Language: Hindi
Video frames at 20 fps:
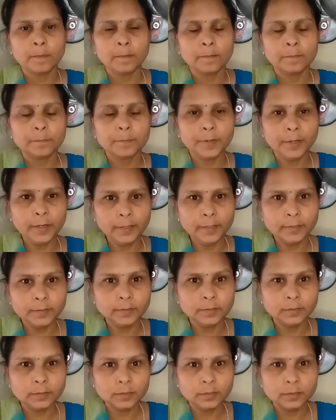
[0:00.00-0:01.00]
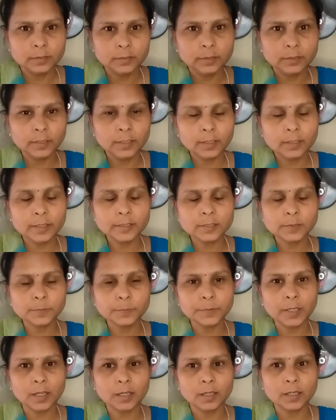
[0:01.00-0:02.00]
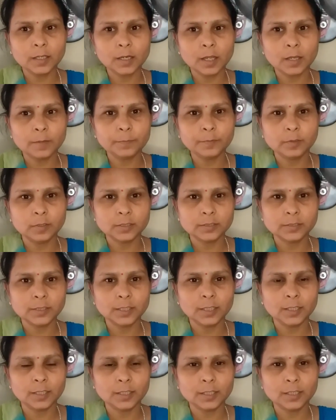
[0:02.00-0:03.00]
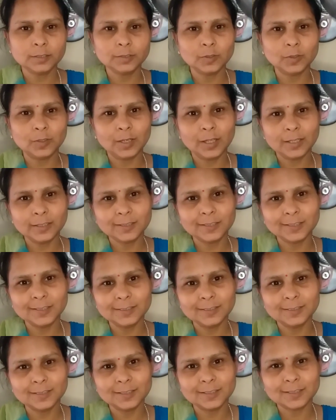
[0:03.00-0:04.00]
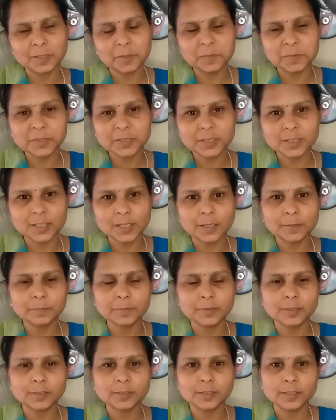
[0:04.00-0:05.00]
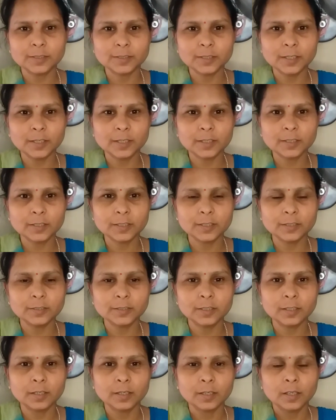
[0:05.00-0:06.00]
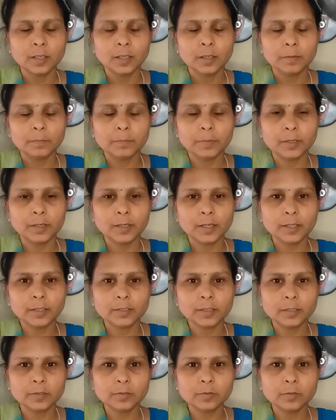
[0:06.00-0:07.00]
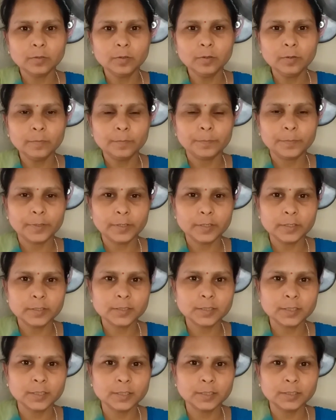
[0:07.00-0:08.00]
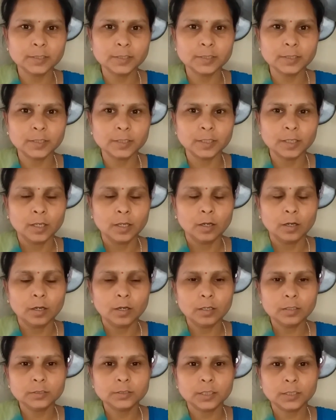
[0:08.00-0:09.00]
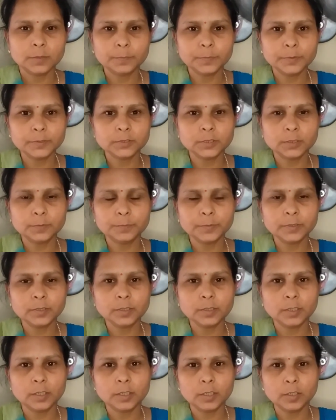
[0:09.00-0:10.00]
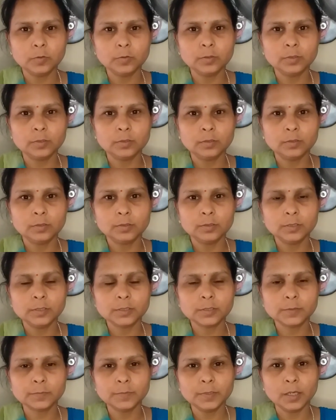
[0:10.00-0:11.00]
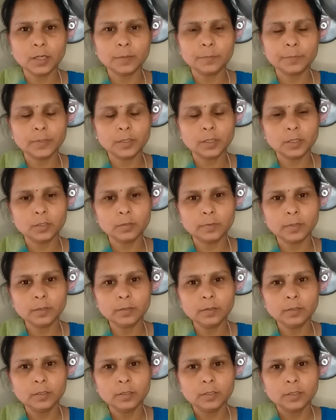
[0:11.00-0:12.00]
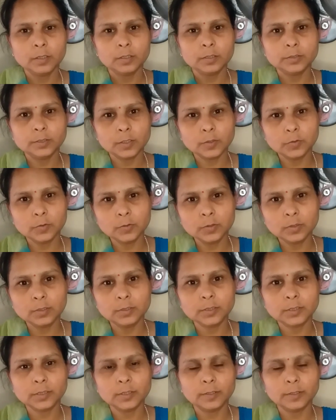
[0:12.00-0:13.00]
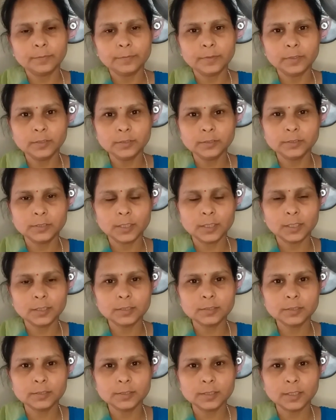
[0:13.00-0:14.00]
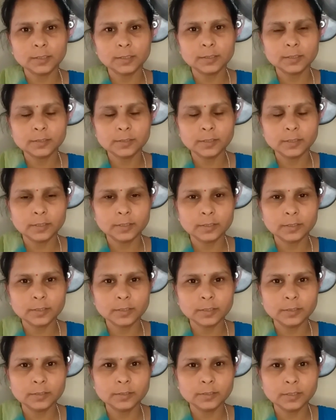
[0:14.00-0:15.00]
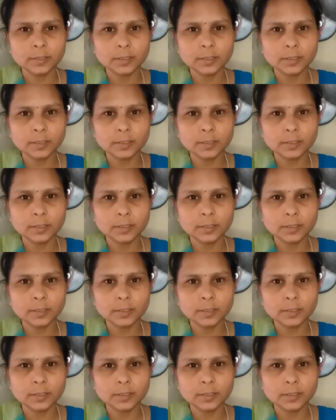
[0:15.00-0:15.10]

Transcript: फ्रेंड ये रेसिपी अगर आपको अच्छा लगा तो लाइक कीजिए सब्सक्राइब कीजिए शेयर कीजिए बेल आइकन को प्रेस कीजिए और झटपट चटपट घरेलू डिश में अपना अनुभव जरूर लिखिए फ्रेंड ज़्यादा से ज़्यादा शेयर कीजिए